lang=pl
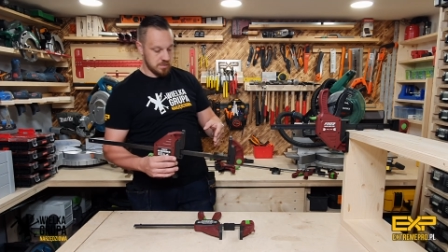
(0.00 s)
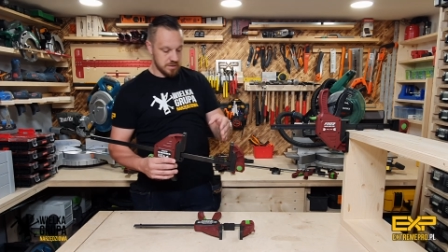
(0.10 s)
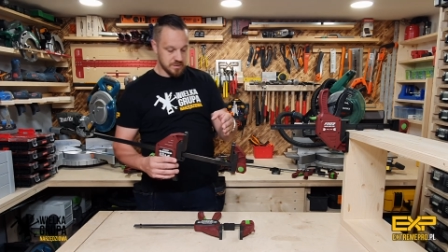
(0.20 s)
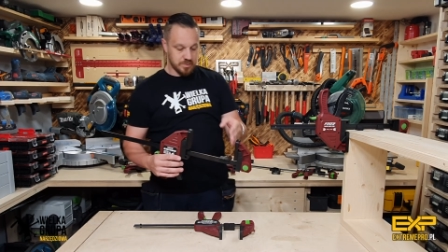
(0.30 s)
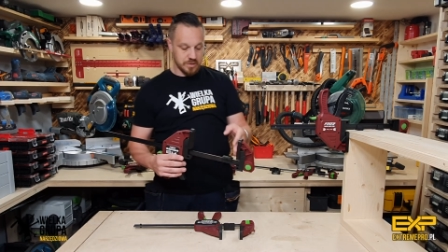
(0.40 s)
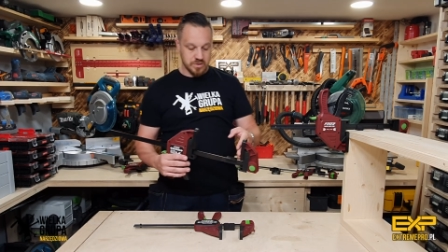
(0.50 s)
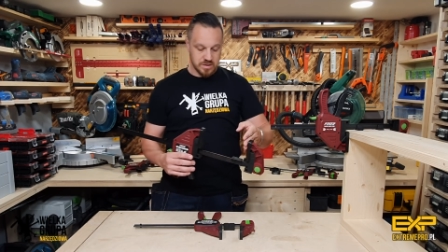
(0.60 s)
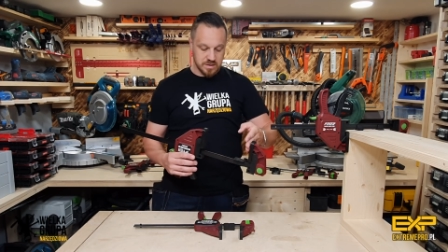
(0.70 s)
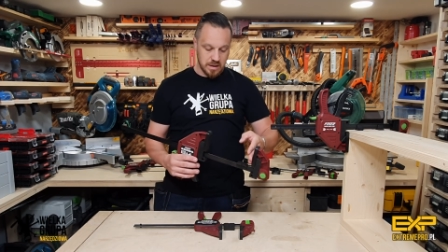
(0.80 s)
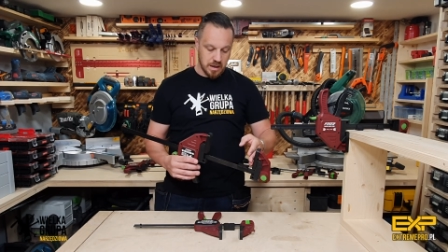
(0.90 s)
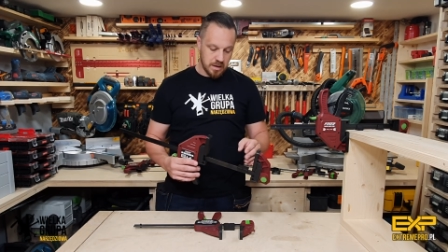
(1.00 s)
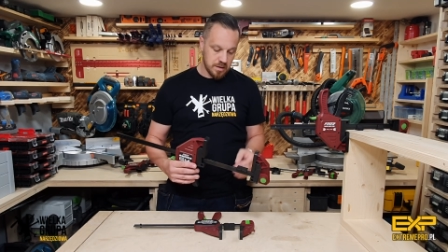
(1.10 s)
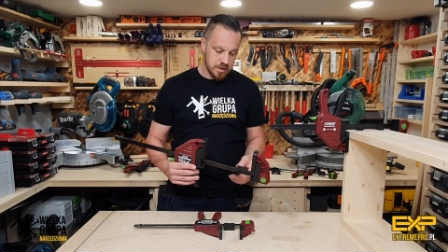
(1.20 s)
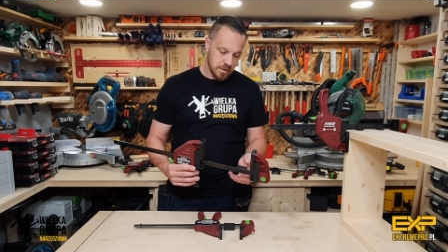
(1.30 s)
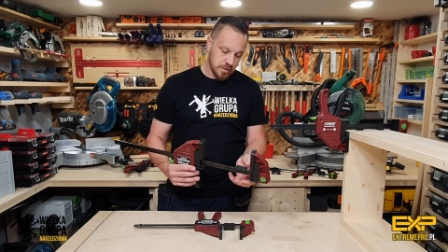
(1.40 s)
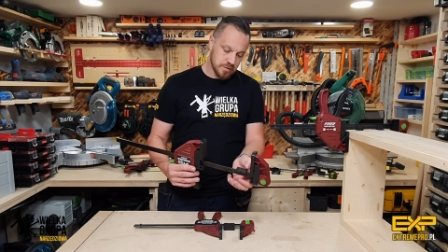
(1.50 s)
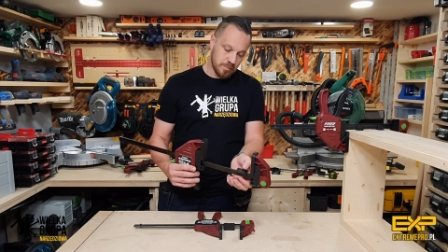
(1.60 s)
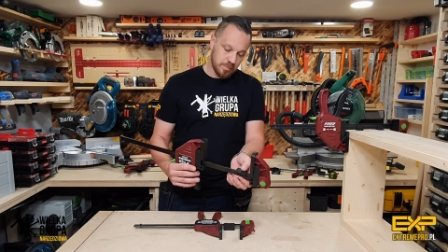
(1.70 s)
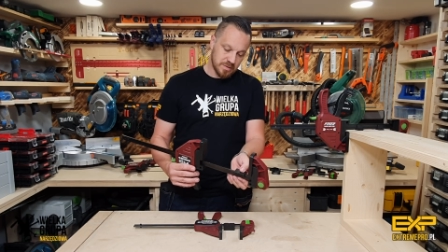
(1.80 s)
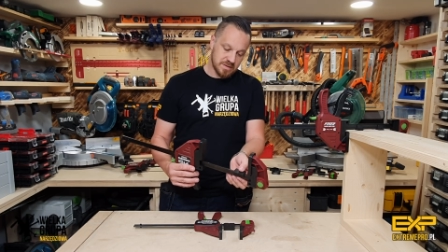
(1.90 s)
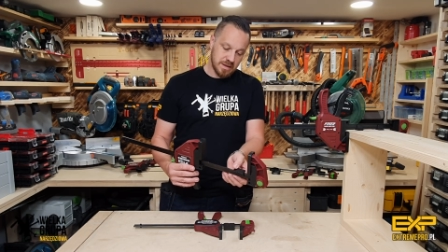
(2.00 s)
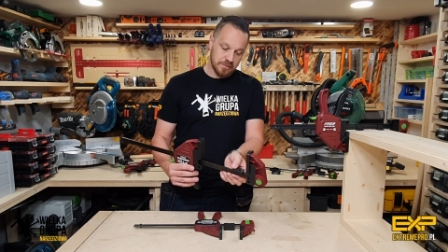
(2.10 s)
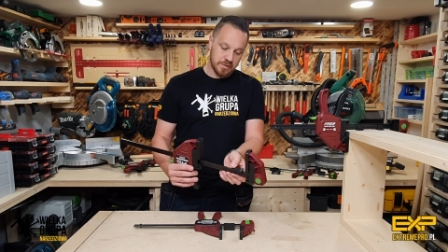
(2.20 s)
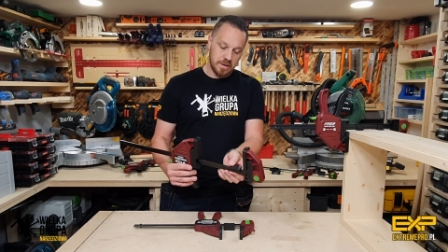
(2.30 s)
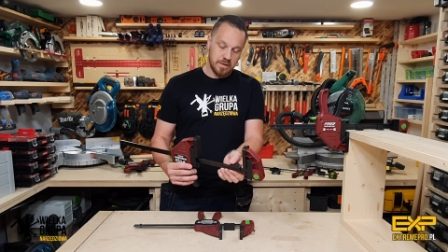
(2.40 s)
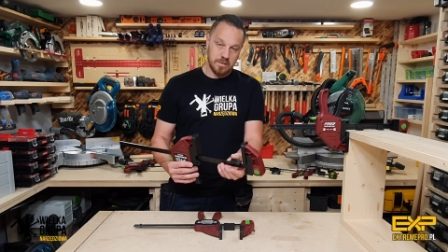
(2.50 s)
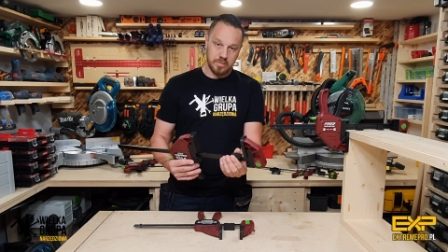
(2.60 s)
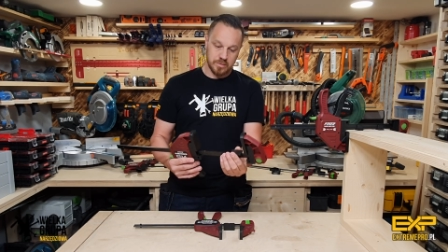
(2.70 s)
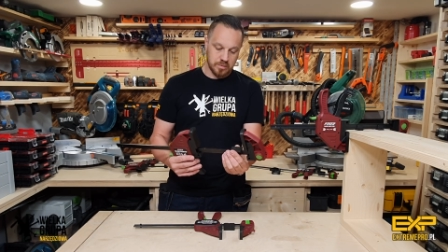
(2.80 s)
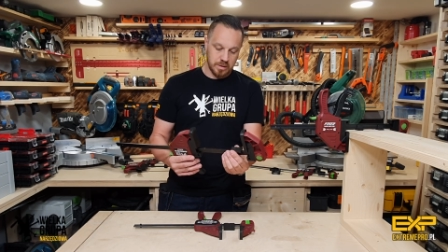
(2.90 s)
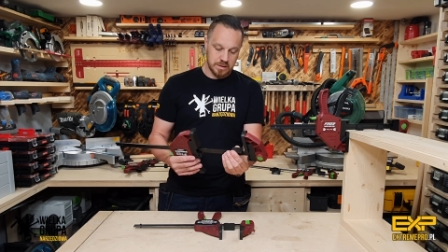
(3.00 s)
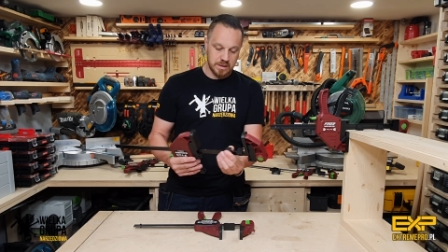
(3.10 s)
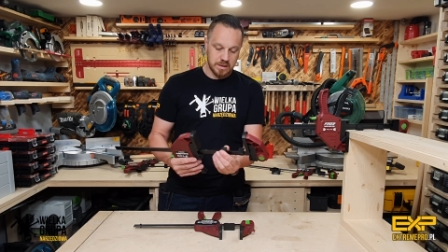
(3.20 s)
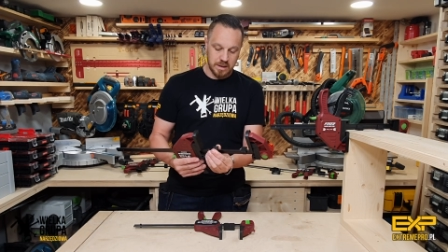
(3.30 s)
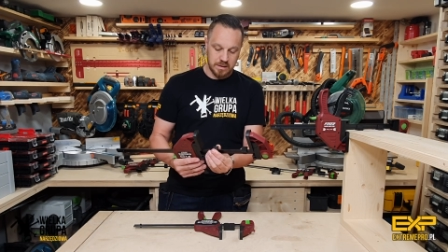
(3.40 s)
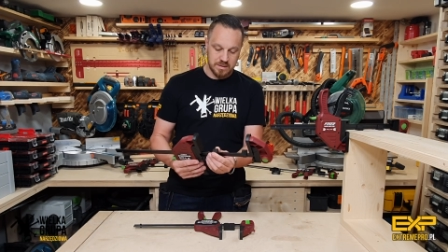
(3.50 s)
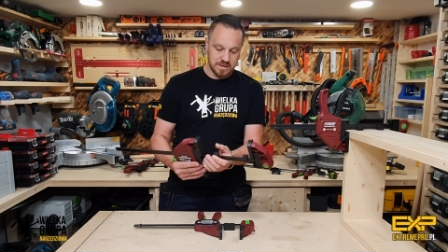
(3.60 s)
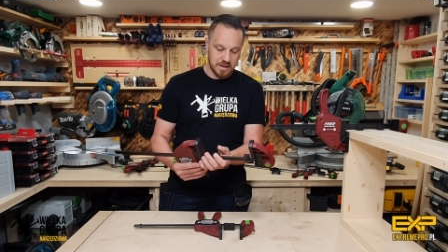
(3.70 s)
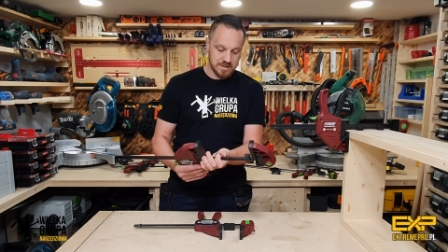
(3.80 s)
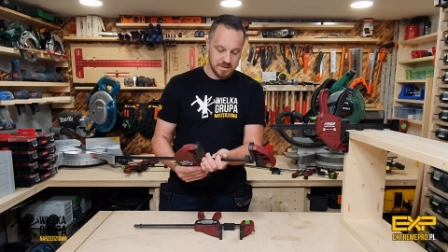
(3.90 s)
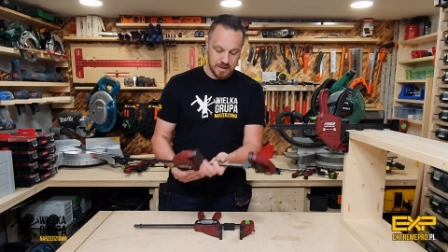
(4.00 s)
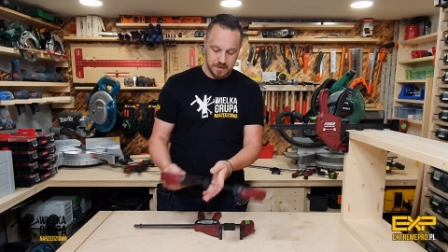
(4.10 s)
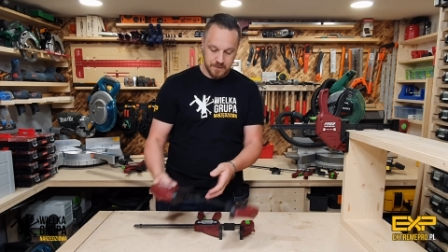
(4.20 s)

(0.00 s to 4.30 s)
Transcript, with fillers: Jest płaszczyzna, są podstawki, podkładki, takie dystanse,